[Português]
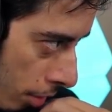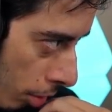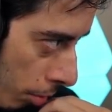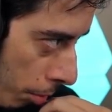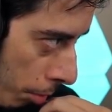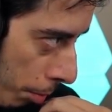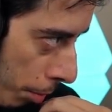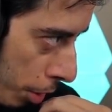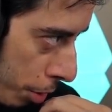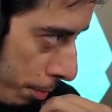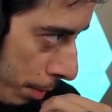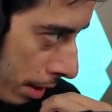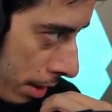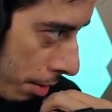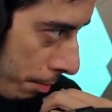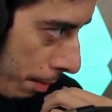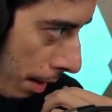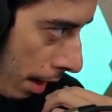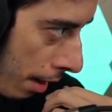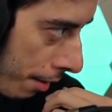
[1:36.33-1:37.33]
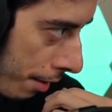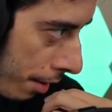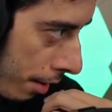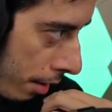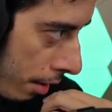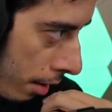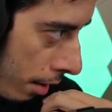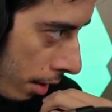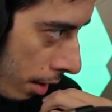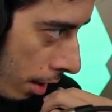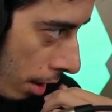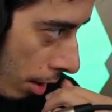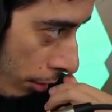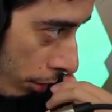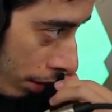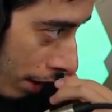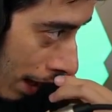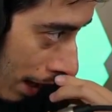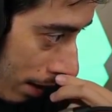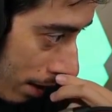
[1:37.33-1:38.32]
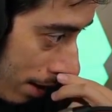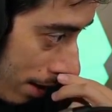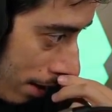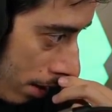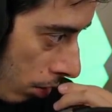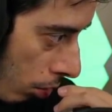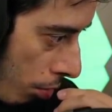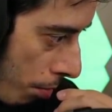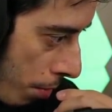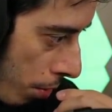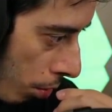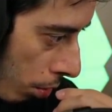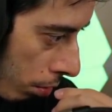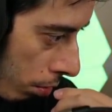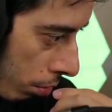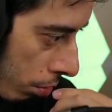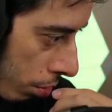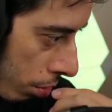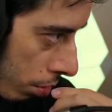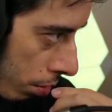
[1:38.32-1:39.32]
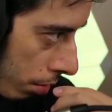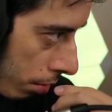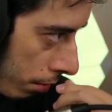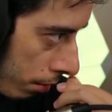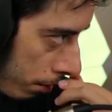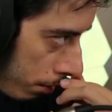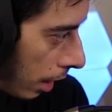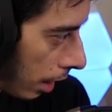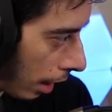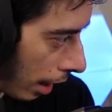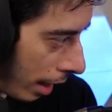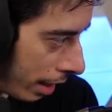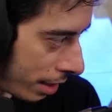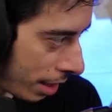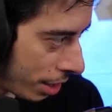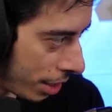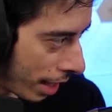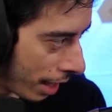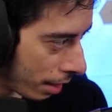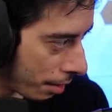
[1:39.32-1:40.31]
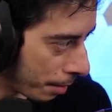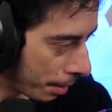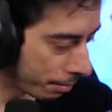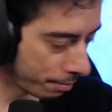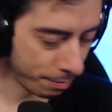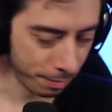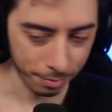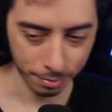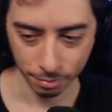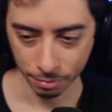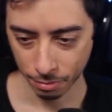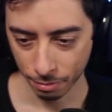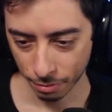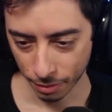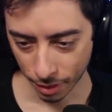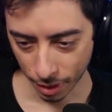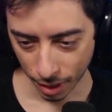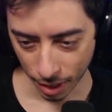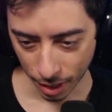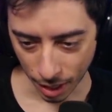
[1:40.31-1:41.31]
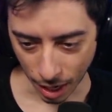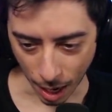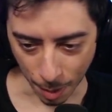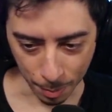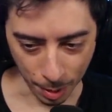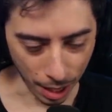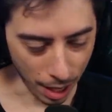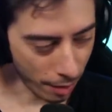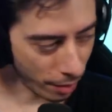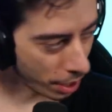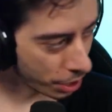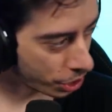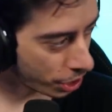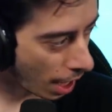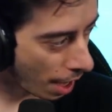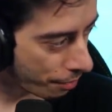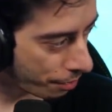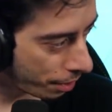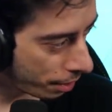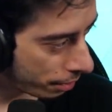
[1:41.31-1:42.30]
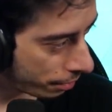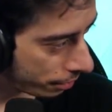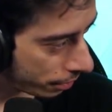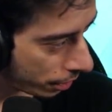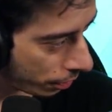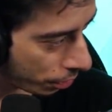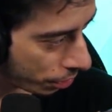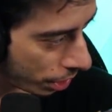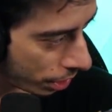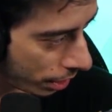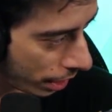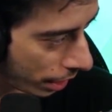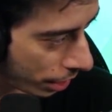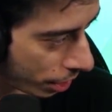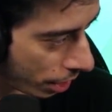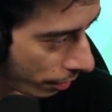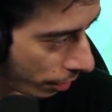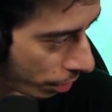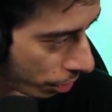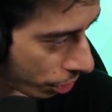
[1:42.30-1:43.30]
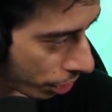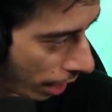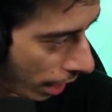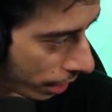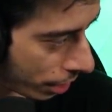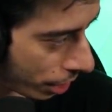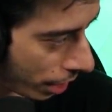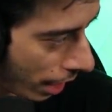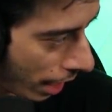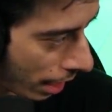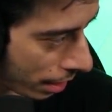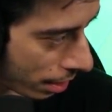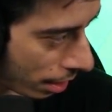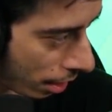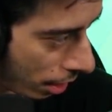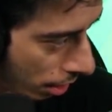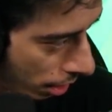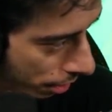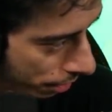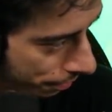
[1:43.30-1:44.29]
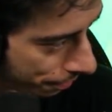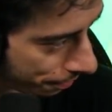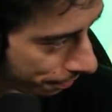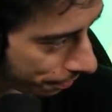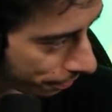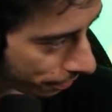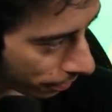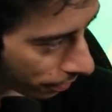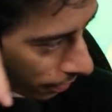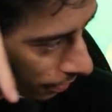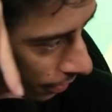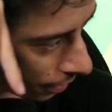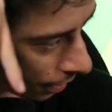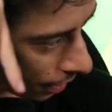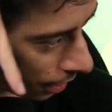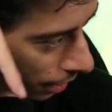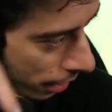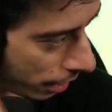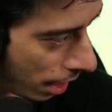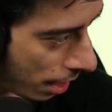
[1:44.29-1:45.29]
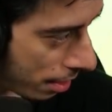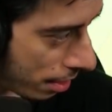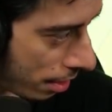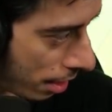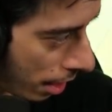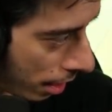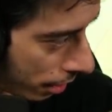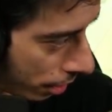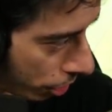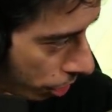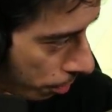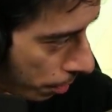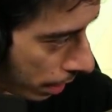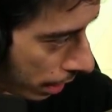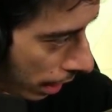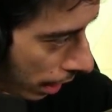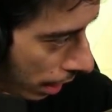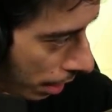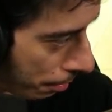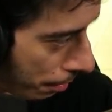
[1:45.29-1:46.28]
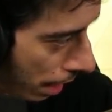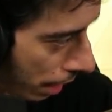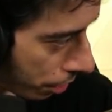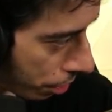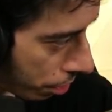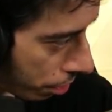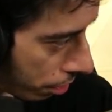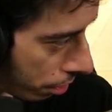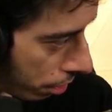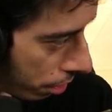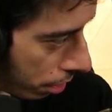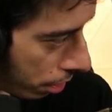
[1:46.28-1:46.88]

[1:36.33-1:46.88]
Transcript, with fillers: Todo mundo pode participar. Seja bem-vindo. Eu vou dar cinco minutos. Ladies and gentlemen, a palavra-chave que vocês têm que escrever no chat é essa aqui, ó. DC. Deixa eu botar aqui embaixo.